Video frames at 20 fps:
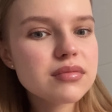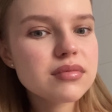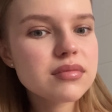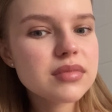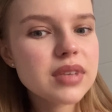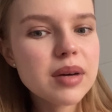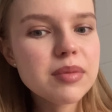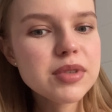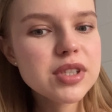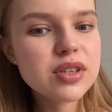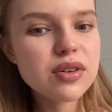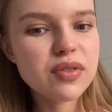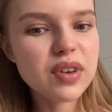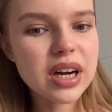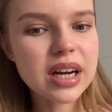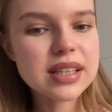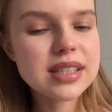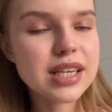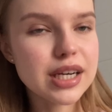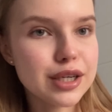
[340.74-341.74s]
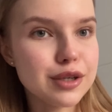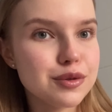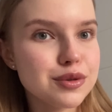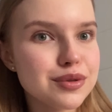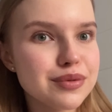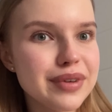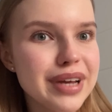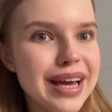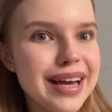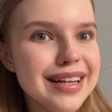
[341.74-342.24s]
ja myślę o wakacjach już,
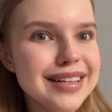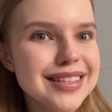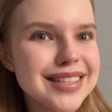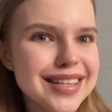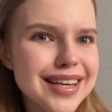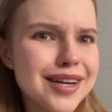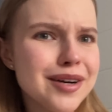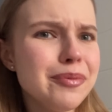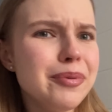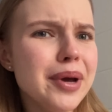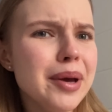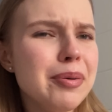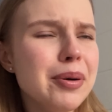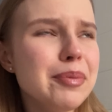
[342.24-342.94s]
więc ja kupuję